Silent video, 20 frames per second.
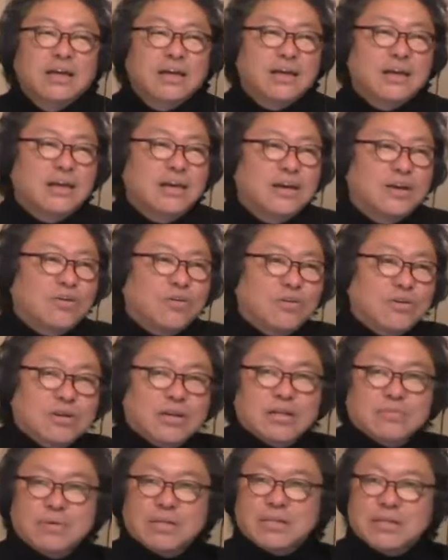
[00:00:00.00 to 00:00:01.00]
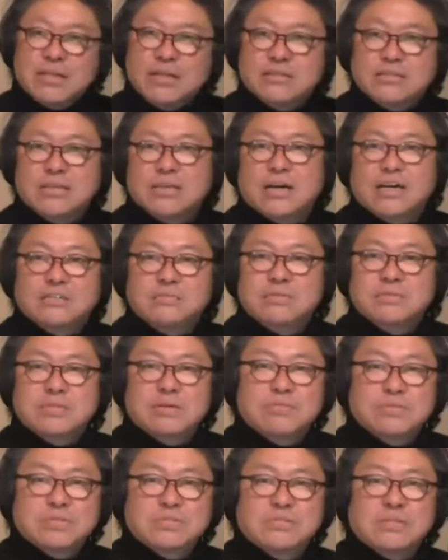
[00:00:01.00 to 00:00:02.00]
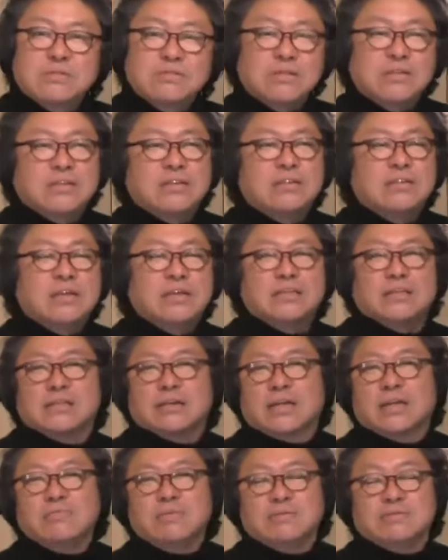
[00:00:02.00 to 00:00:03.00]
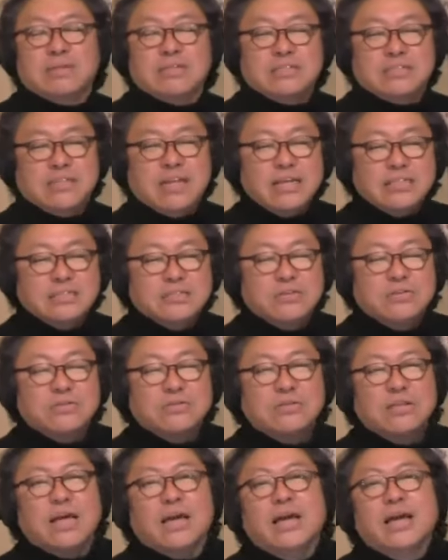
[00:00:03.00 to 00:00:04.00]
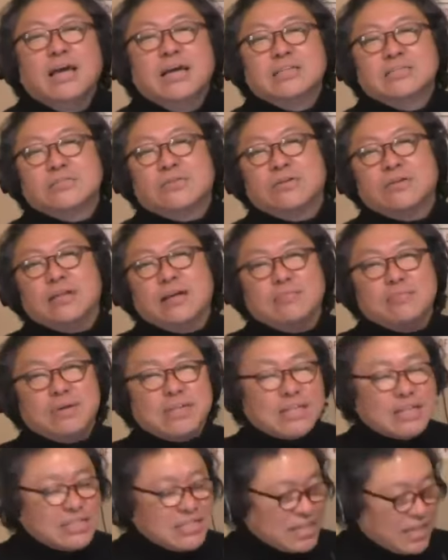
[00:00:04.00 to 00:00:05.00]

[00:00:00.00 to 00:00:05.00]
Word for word: えー、これを機にまたね、ぜひアルバムサブスクなどで聴いていただければ嬉しいです。ということで、それではまた次